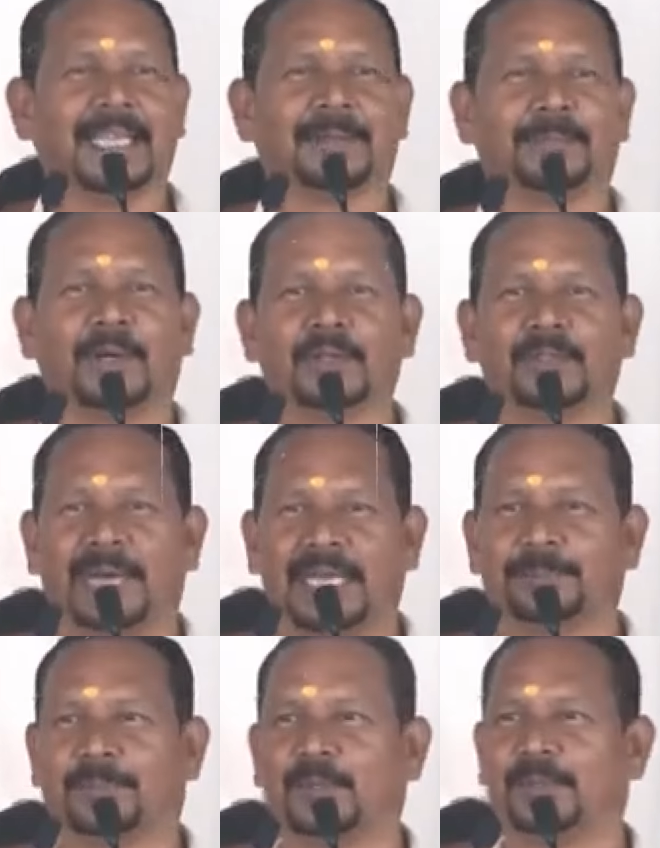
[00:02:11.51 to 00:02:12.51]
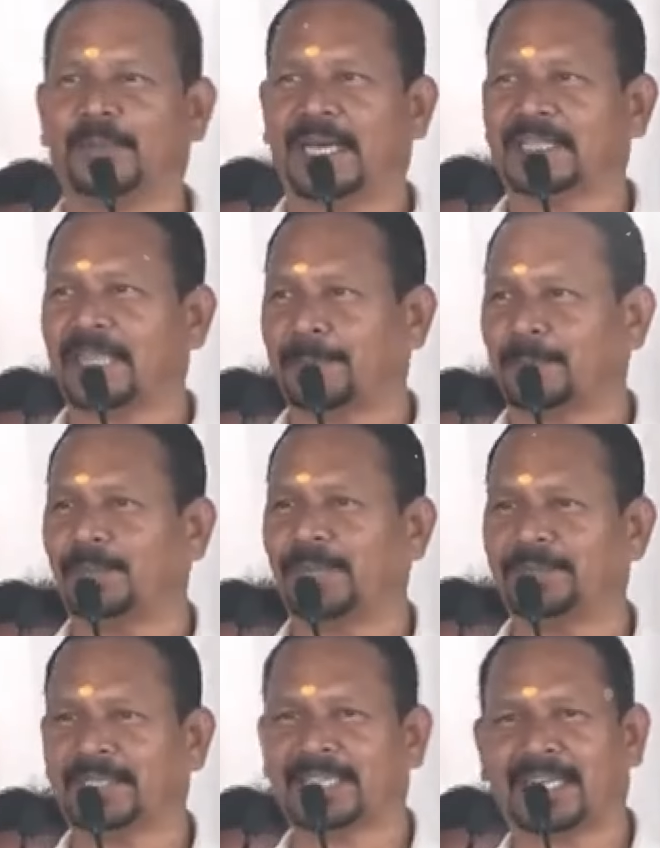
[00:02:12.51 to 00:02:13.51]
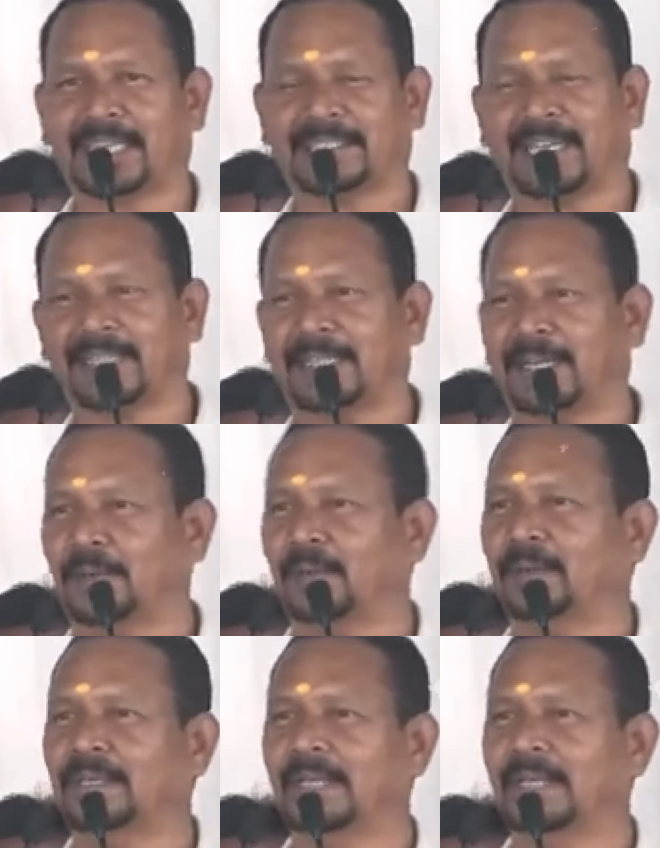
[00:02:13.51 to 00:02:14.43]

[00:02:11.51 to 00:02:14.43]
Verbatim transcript: एक बहुत महत्वपूर्ण बात आपको मैं बताना चाहता हूँ